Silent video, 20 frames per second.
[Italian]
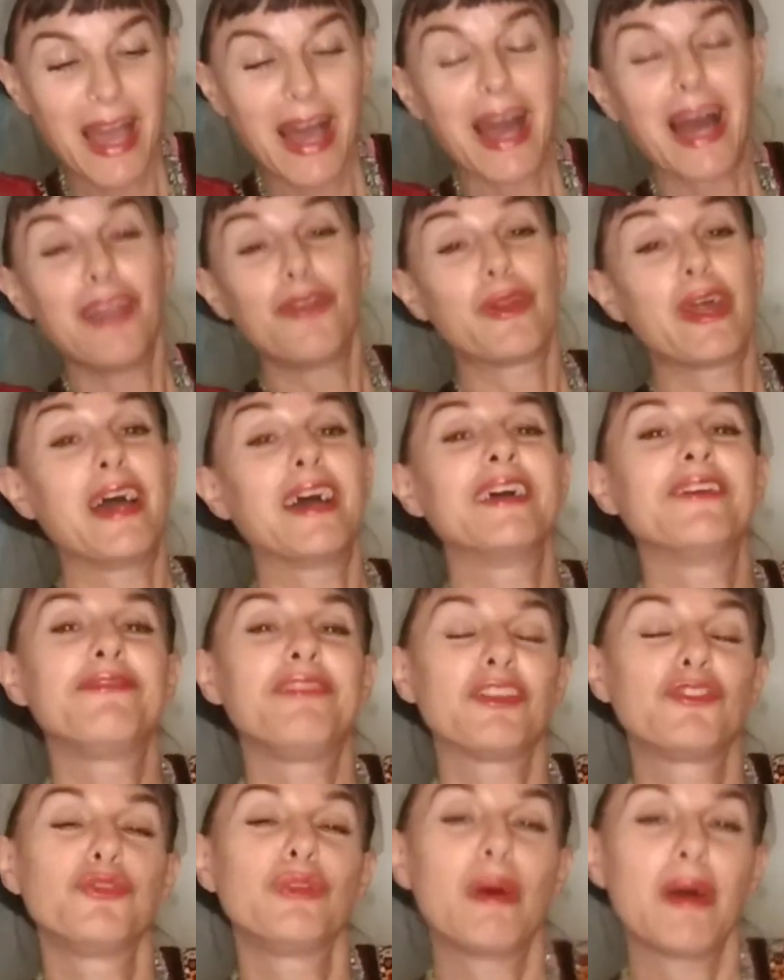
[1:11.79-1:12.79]
Allora,
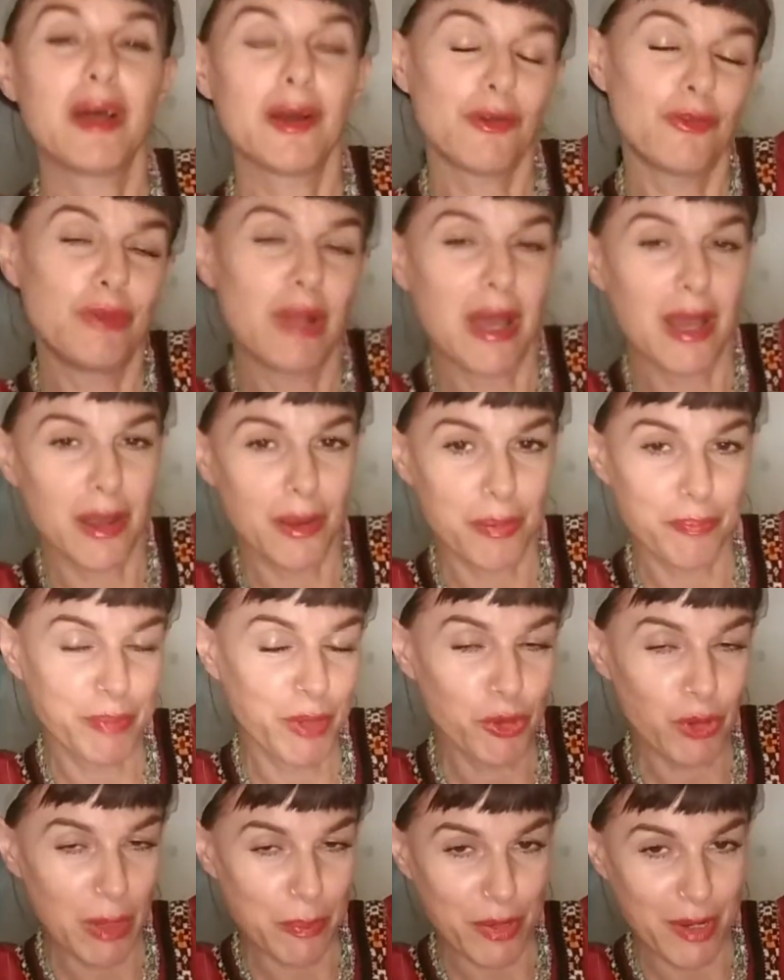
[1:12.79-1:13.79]
faccio una, una
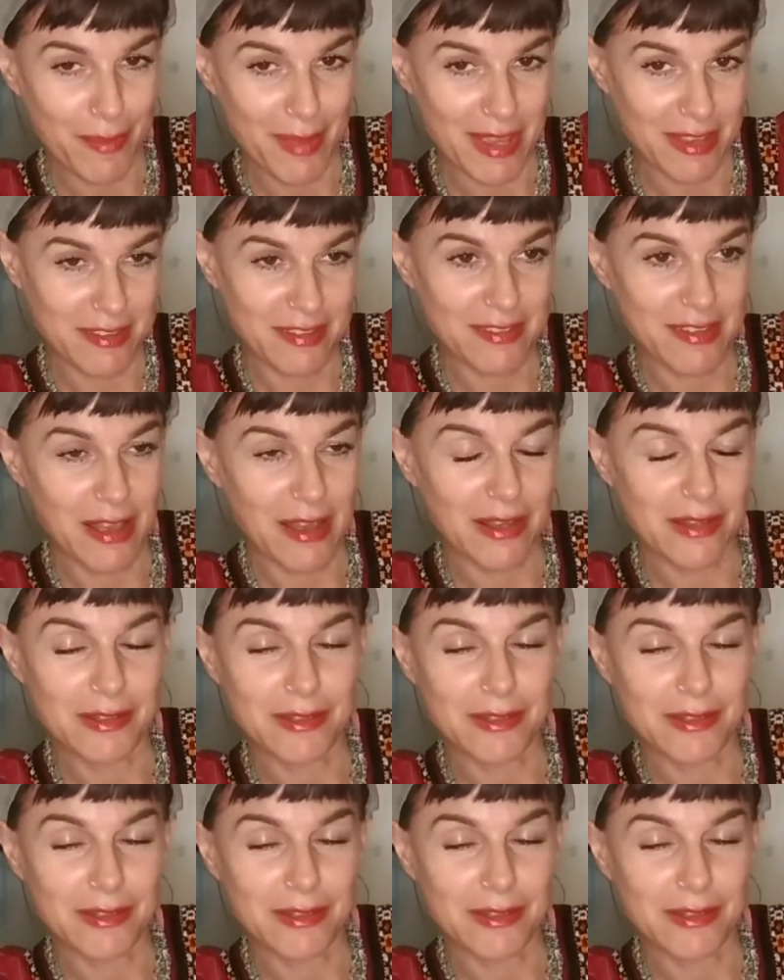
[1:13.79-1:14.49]
piccola premessa.